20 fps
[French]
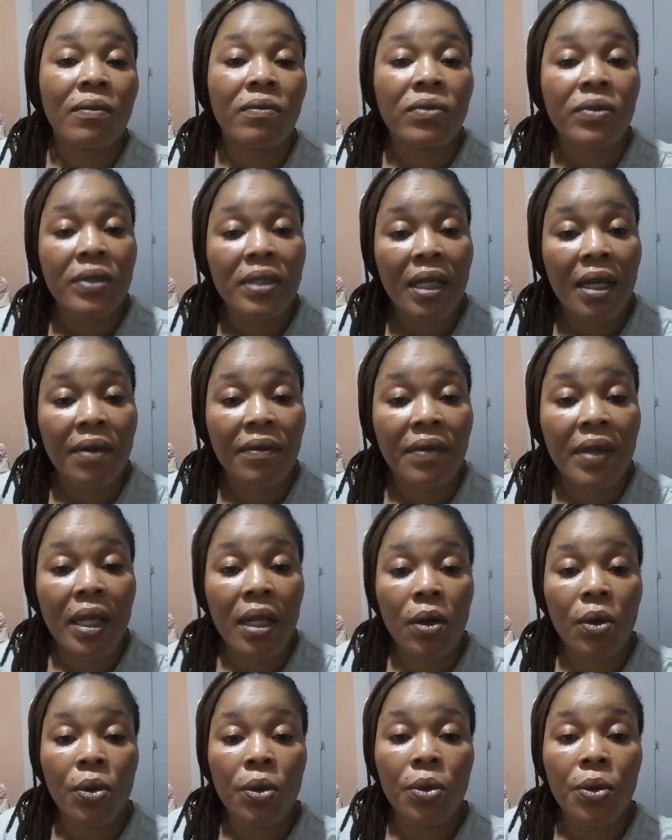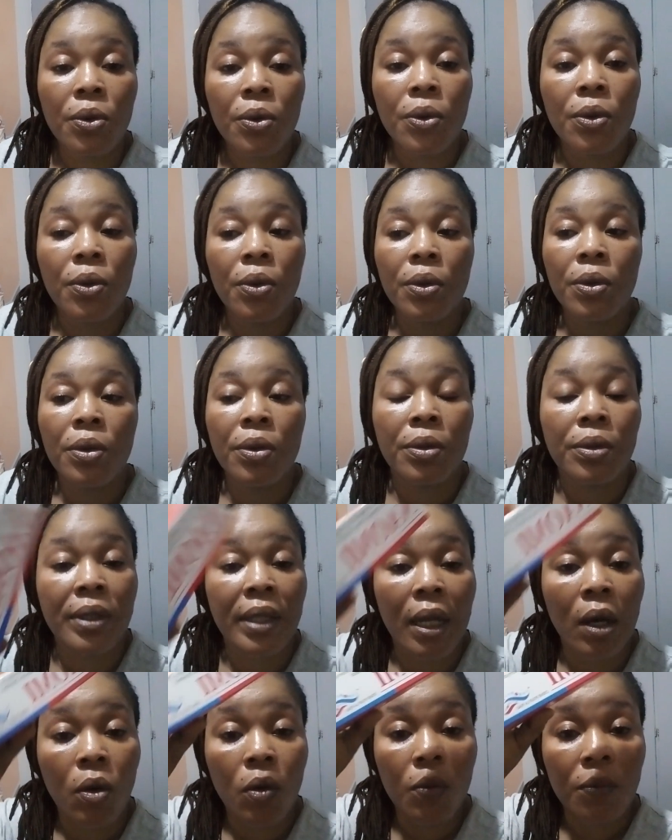Vous avez le
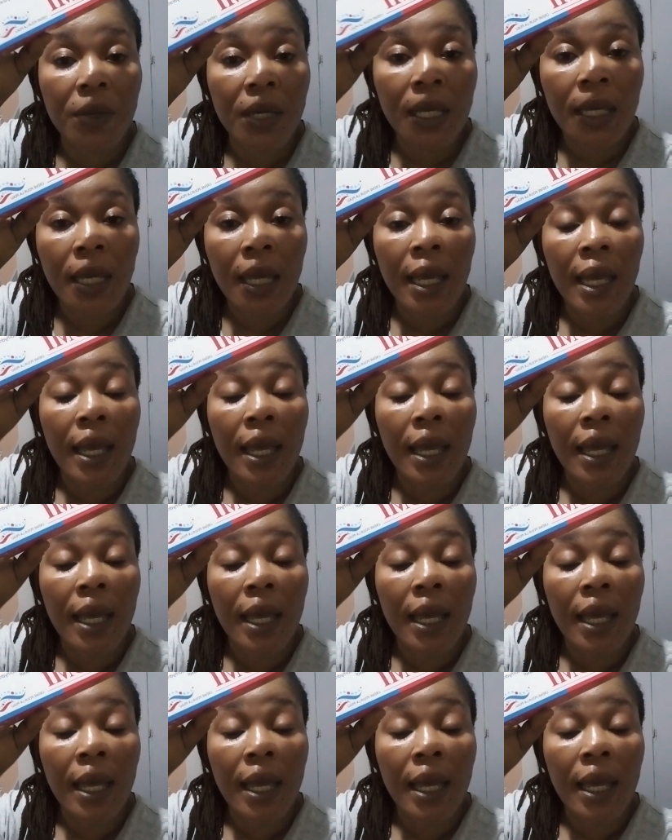Naomi.